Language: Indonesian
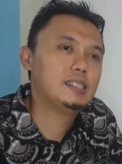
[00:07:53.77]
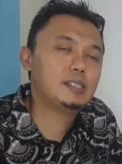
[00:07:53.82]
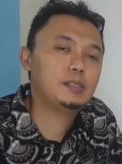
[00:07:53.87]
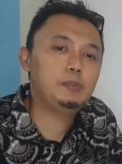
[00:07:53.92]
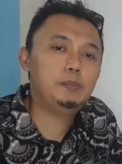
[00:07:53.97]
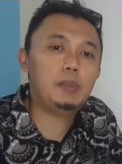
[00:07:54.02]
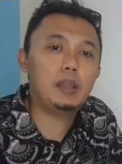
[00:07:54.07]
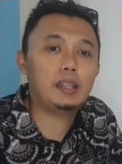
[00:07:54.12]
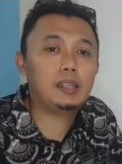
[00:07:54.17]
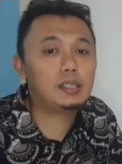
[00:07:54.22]

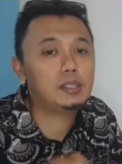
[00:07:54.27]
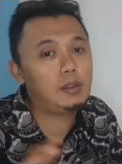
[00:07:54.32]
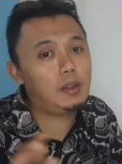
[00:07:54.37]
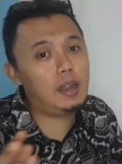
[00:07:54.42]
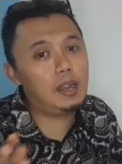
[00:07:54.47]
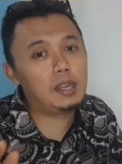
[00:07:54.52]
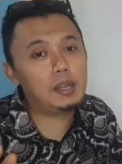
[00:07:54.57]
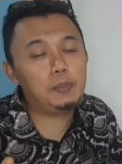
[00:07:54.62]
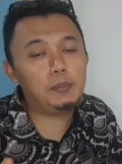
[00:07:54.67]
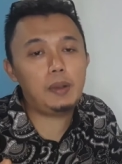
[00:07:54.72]
sebagai
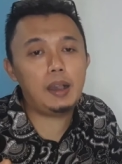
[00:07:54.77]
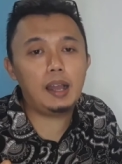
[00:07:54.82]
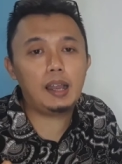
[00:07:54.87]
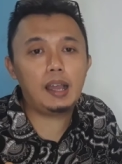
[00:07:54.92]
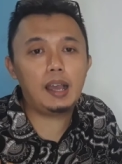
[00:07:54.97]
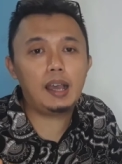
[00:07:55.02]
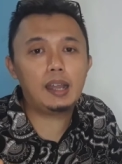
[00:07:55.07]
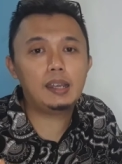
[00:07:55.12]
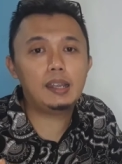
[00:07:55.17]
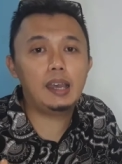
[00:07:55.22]
seorang
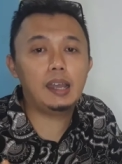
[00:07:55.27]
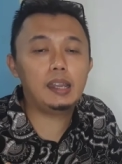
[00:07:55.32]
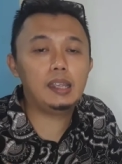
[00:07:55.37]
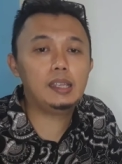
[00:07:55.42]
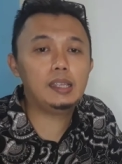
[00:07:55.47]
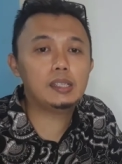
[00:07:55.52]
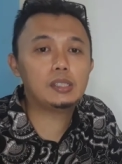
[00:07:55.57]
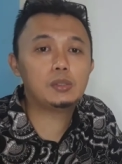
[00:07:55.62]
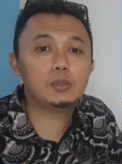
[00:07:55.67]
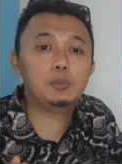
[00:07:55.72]
kepala dari
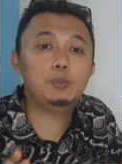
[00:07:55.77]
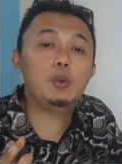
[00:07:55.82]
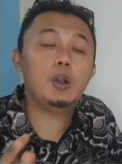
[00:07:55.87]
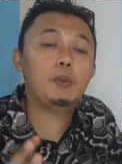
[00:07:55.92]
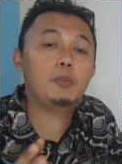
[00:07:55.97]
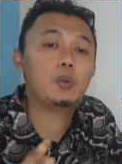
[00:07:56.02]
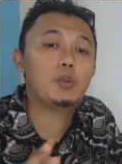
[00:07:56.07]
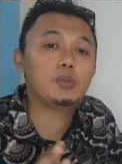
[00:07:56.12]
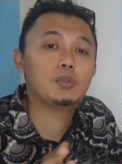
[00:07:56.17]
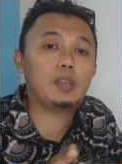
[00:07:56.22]
sebuah
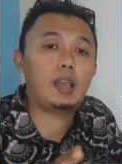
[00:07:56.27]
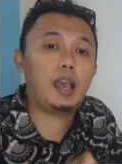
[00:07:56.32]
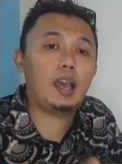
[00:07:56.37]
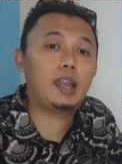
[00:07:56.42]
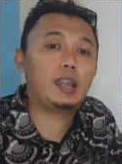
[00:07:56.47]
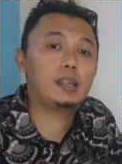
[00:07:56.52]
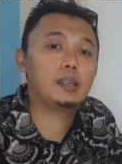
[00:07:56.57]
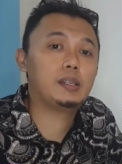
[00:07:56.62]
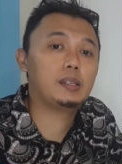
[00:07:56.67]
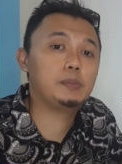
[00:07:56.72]

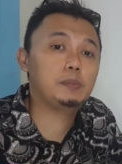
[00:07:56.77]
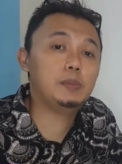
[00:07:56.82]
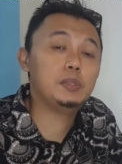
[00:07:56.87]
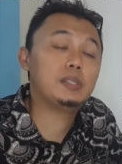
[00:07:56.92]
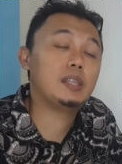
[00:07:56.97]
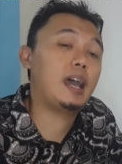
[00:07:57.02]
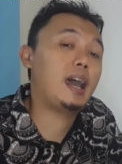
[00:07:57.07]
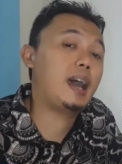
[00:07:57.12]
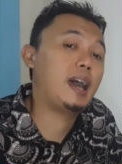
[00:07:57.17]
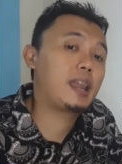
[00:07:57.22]
perusahaan
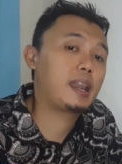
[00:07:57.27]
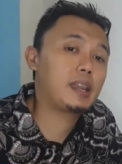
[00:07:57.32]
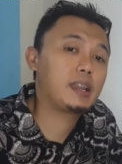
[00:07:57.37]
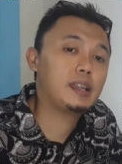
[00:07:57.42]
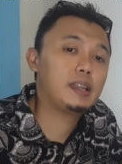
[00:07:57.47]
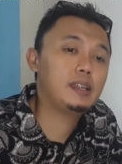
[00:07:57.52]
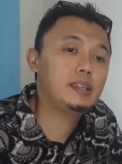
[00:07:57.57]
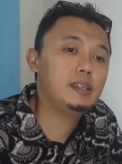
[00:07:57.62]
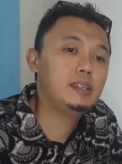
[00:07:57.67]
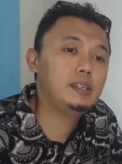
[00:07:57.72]
besar
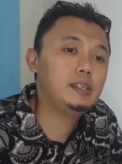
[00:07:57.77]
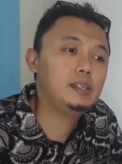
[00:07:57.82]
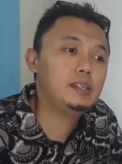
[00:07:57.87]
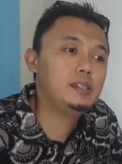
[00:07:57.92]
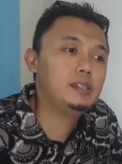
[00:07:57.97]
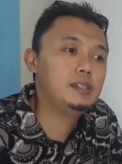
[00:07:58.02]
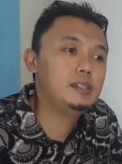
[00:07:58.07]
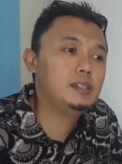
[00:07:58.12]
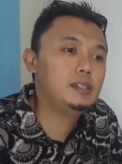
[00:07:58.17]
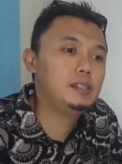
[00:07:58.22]

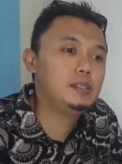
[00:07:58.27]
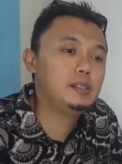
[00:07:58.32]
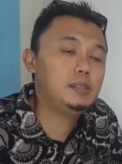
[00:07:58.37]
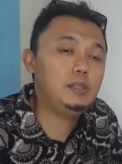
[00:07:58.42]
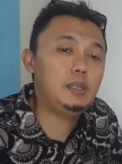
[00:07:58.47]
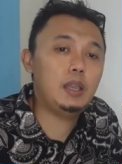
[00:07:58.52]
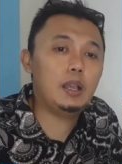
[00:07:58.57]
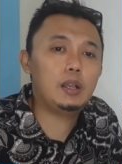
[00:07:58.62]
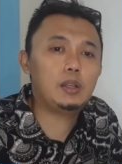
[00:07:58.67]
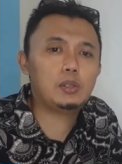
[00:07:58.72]

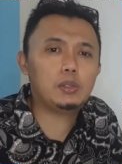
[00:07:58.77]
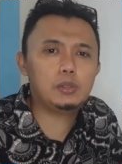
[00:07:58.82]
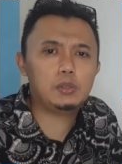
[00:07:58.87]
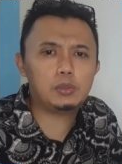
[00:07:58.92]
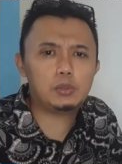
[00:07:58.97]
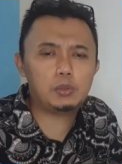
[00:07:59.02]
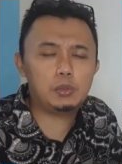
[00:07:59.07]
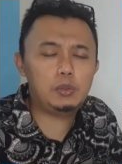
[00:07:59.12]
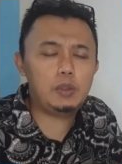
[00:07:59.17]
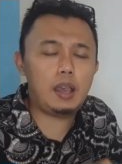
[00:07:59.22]
yang
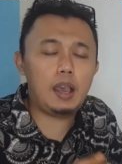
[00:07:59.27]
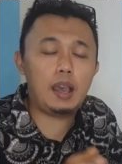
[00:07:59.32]
sudah